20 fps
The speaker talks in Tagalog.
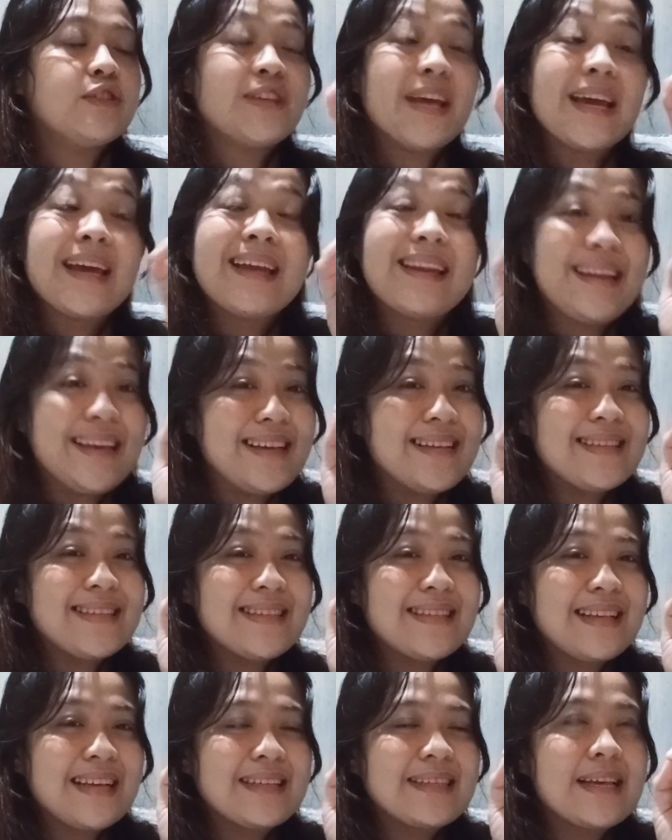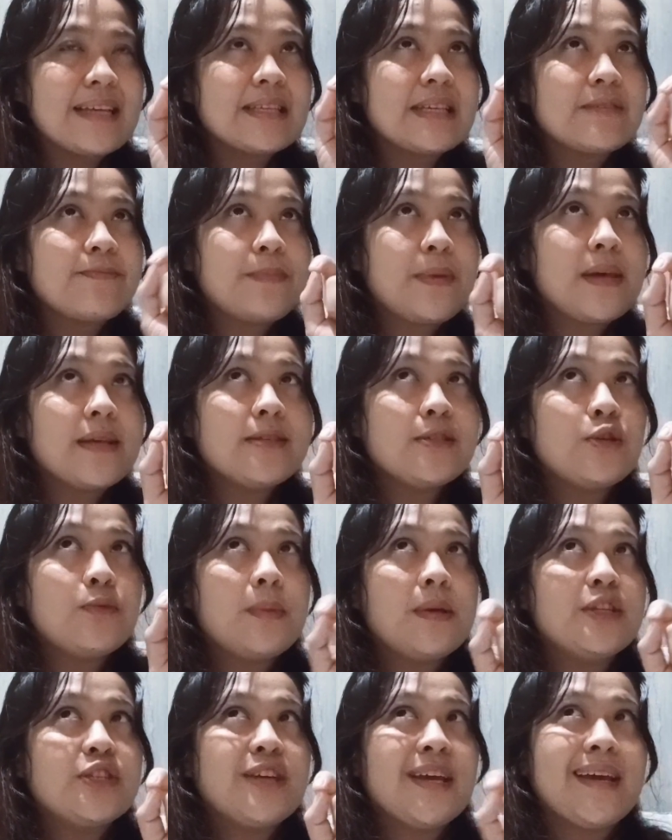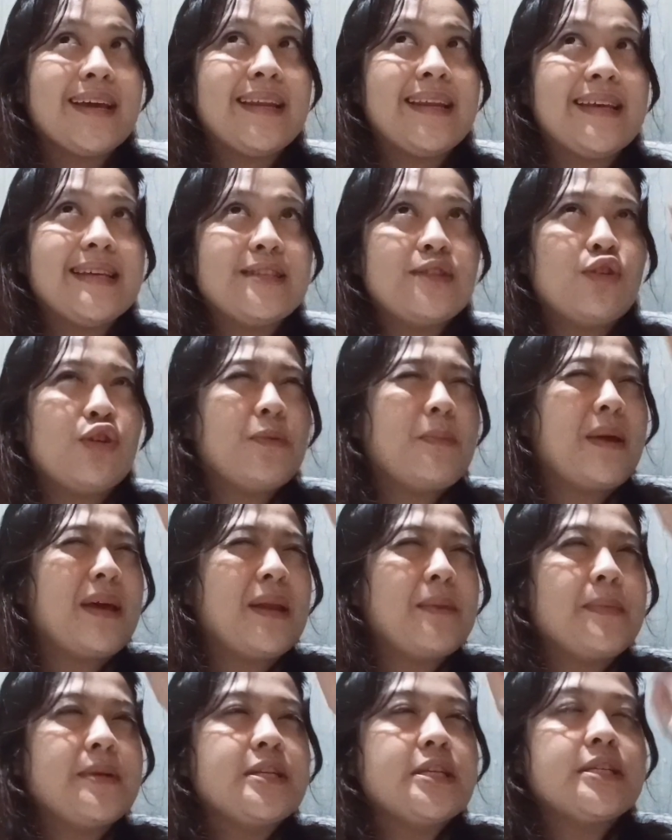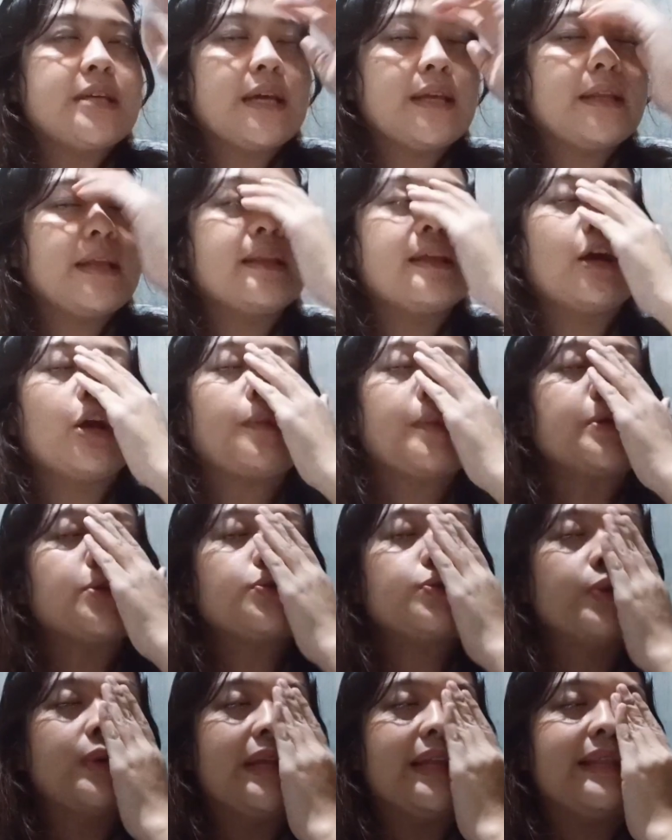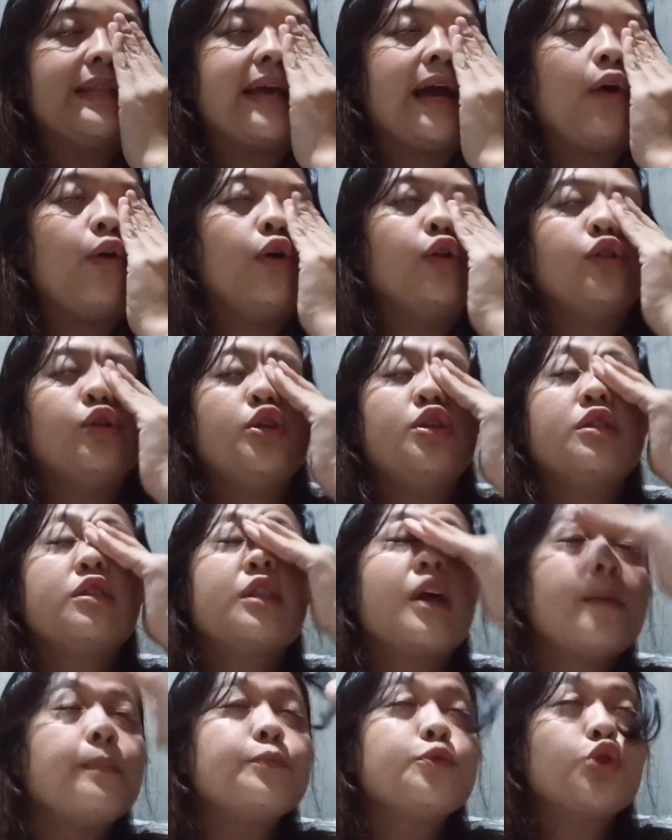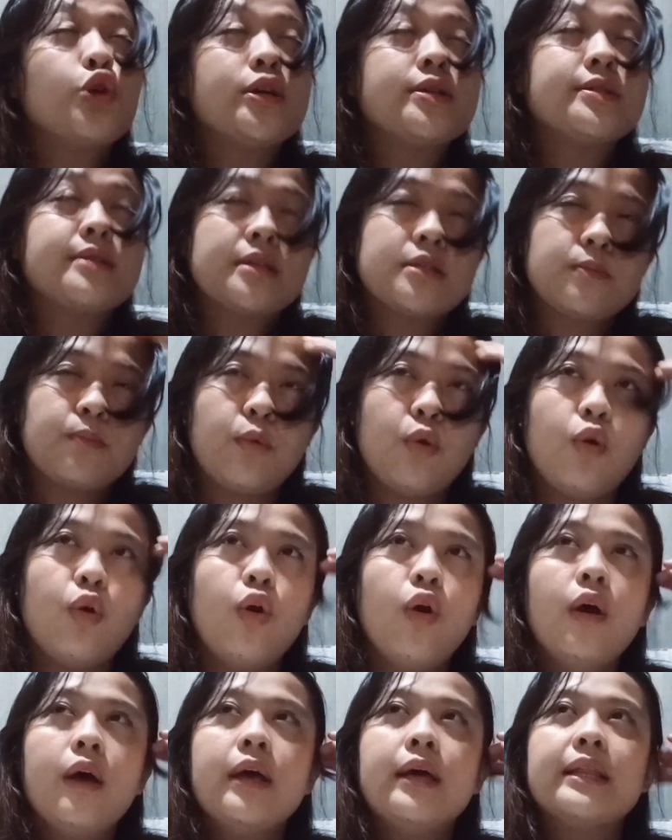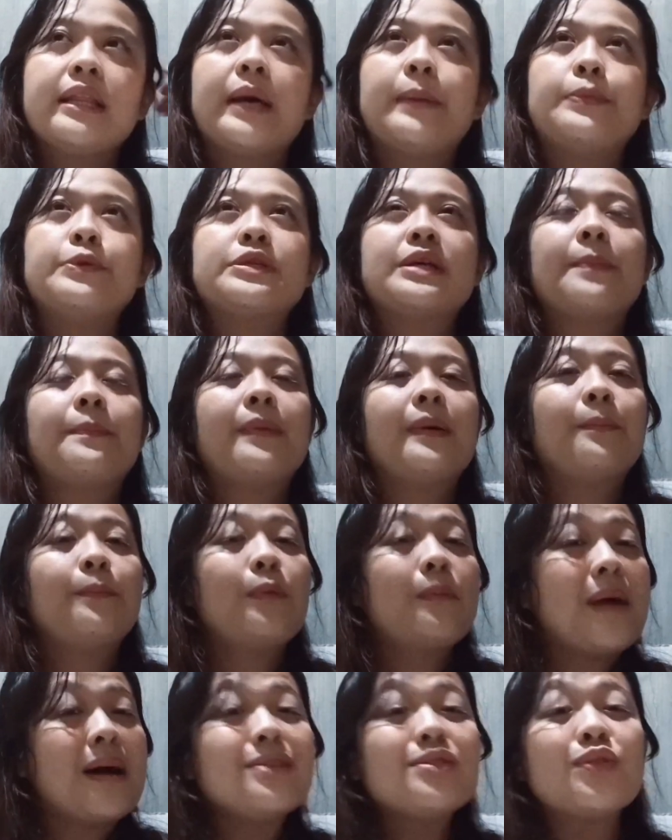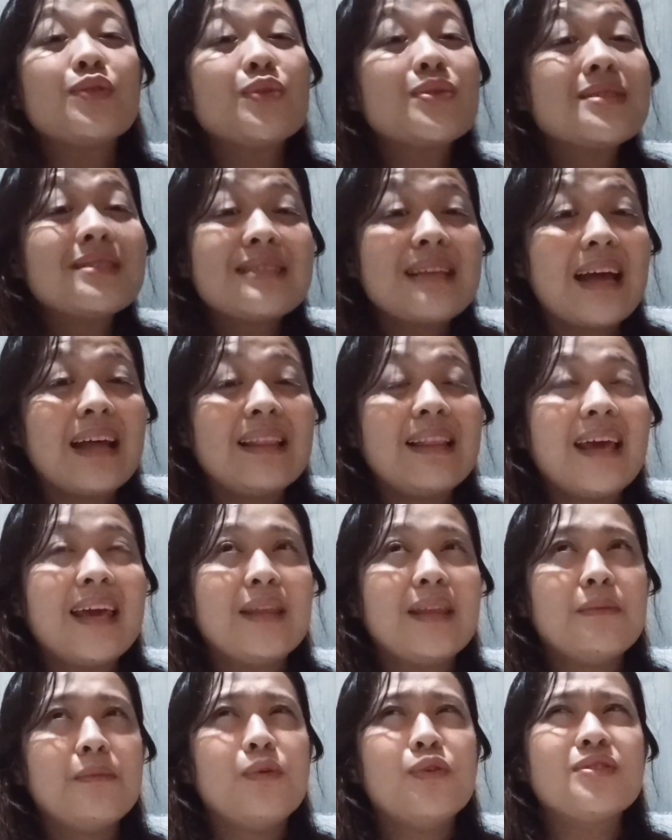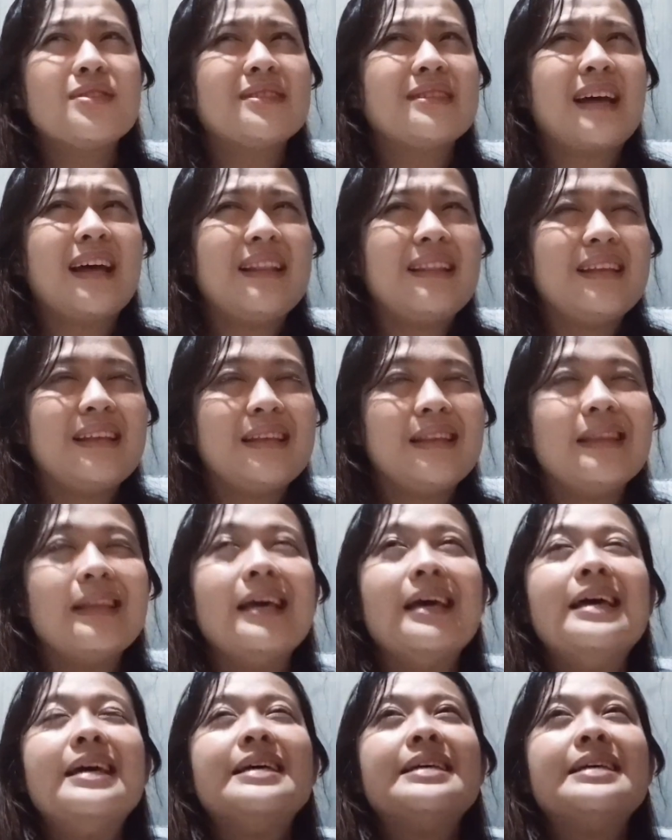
checklist, kasi sa BSU may checklist or parang magsishadan ka or magsusulat ka kung ano yung top choices mo. Tapos kapag pumasok yung stanine mo, stanin